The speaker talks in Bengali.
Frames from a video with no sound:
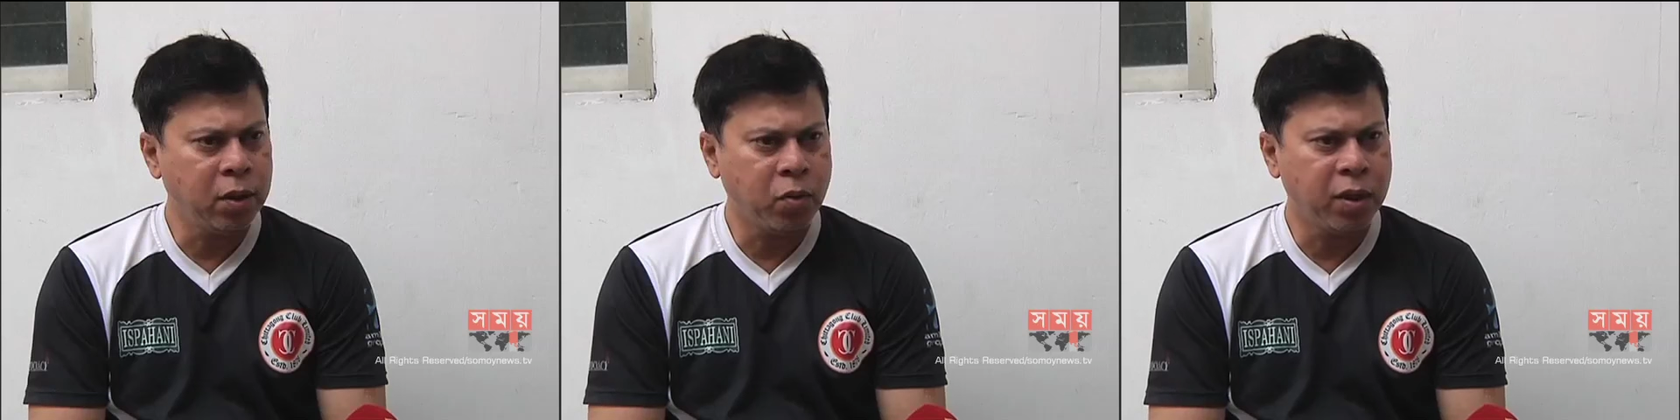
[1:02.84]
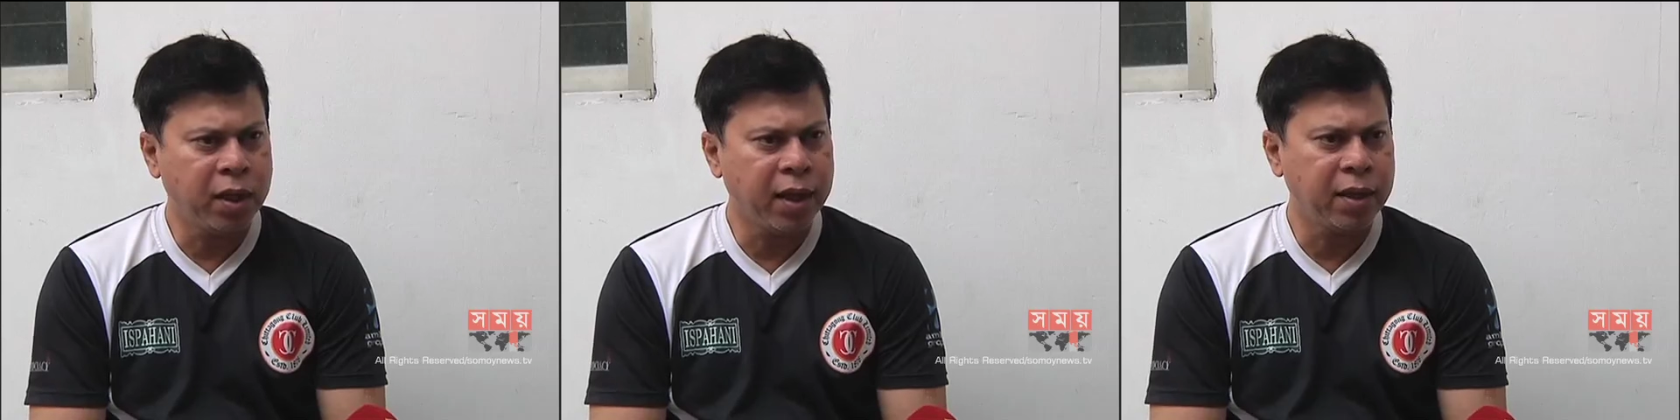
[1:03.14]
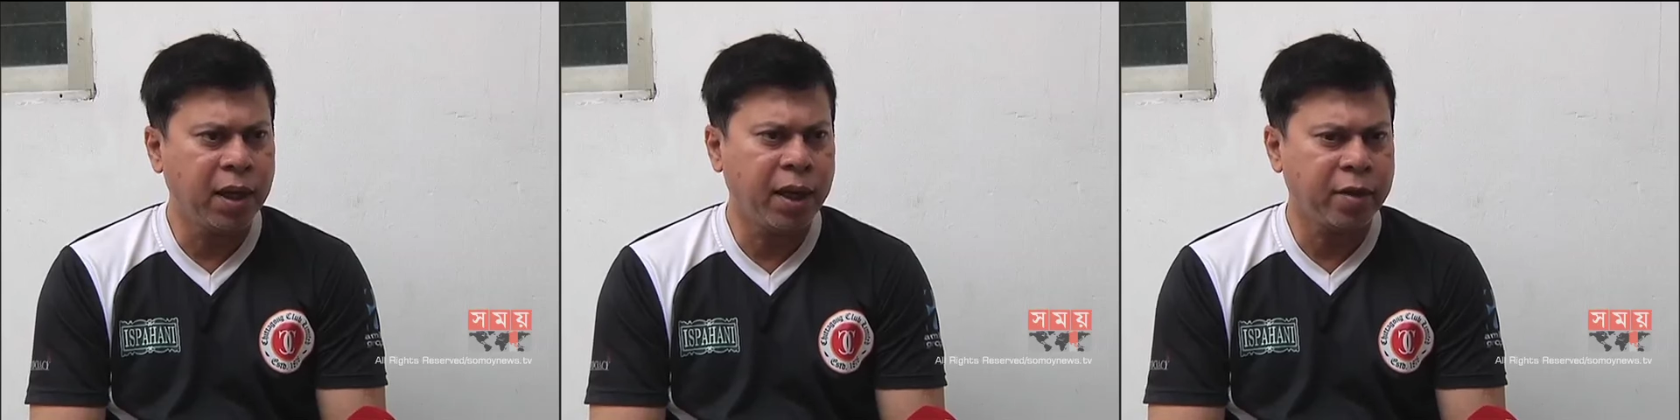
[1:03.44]
করে থাকে
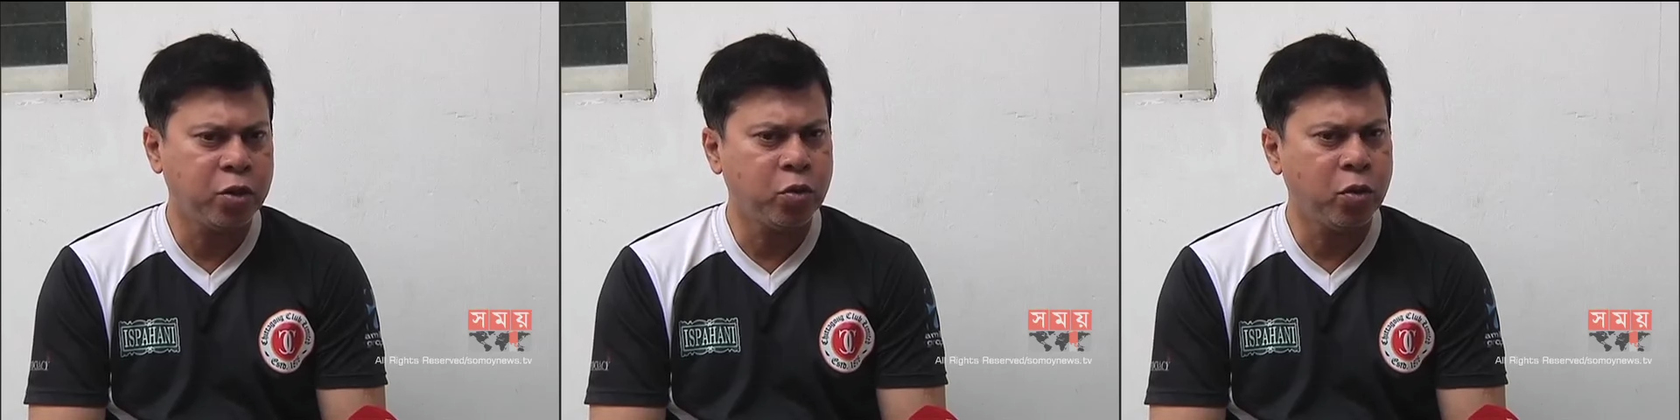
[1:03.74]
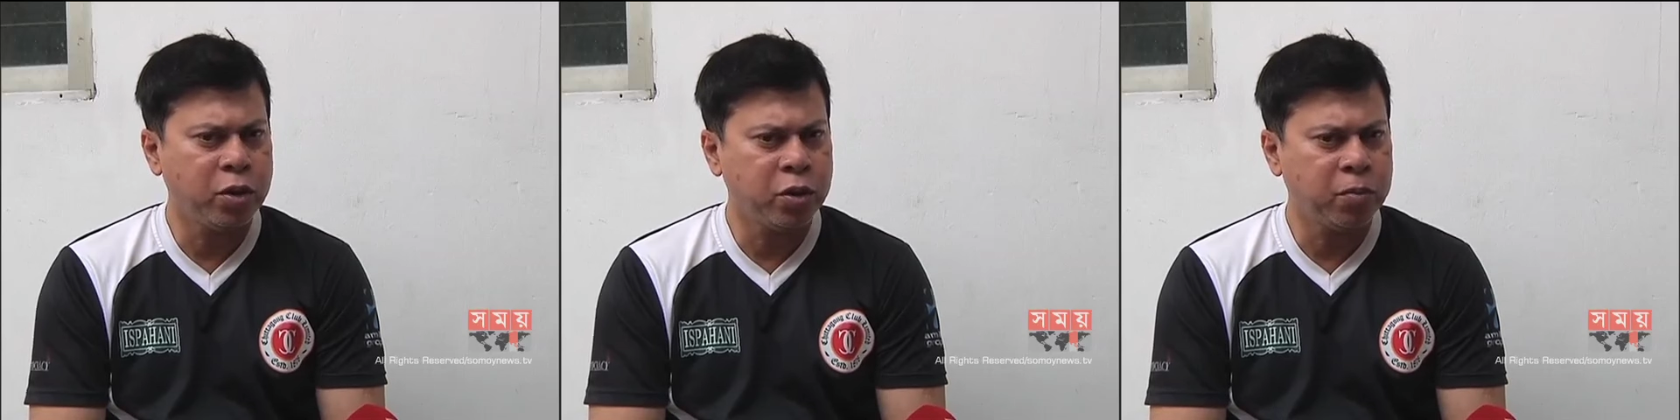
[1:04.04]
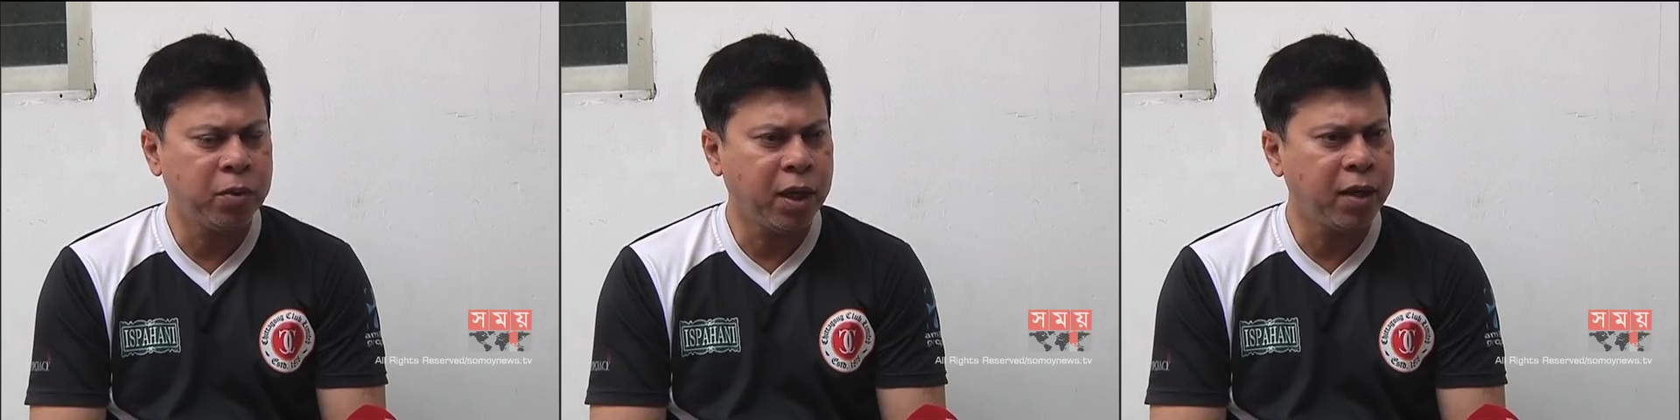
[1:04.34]
তাহলে একশো চল্লিশের
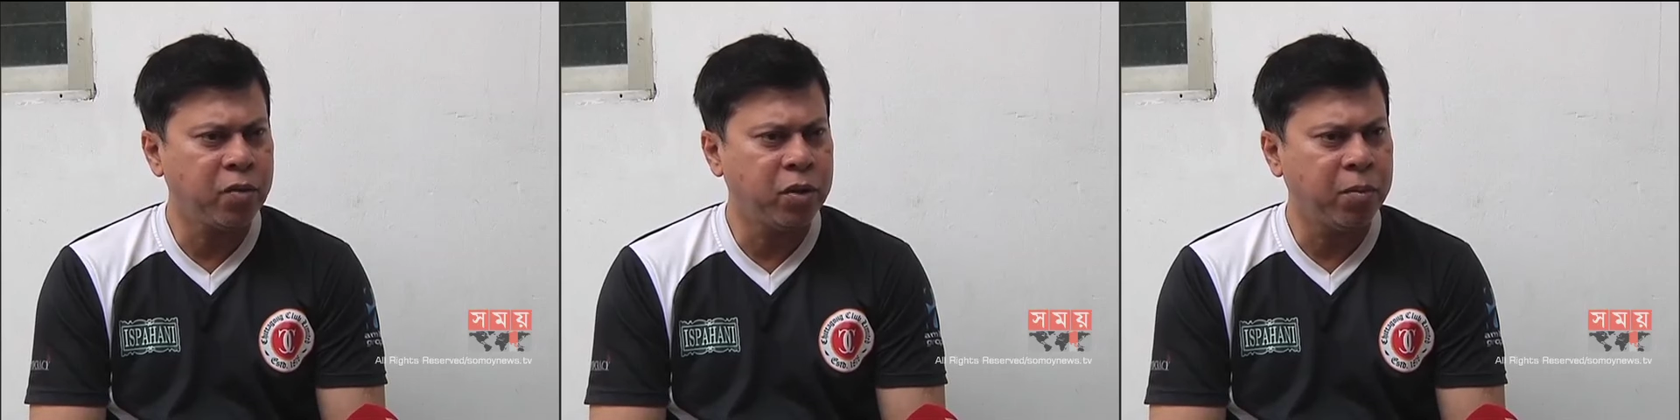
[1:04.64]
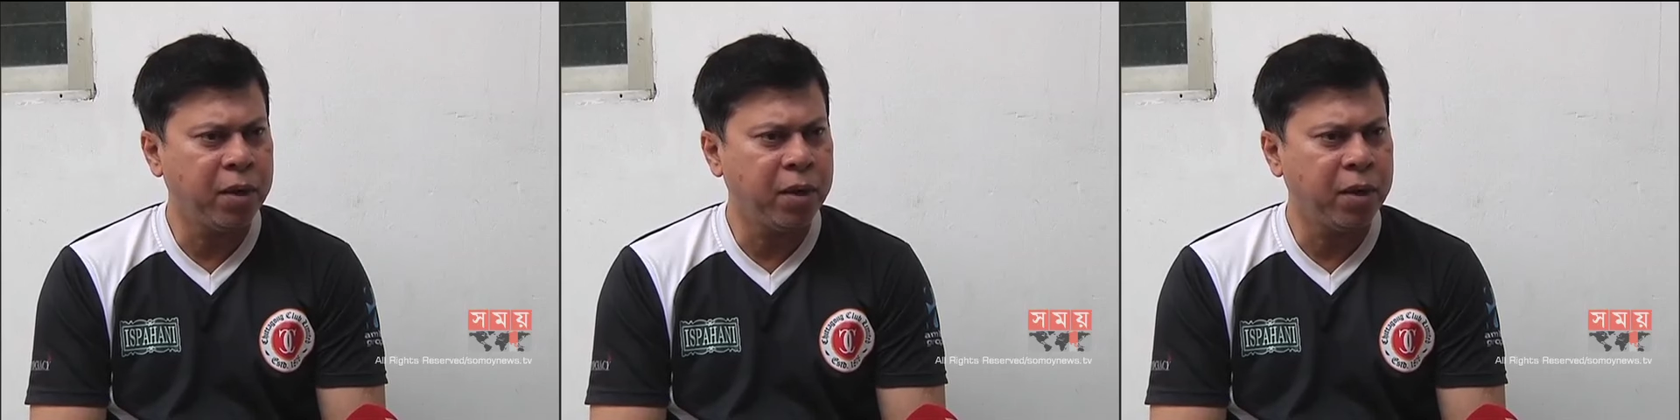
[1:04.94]
উপরে রান করতে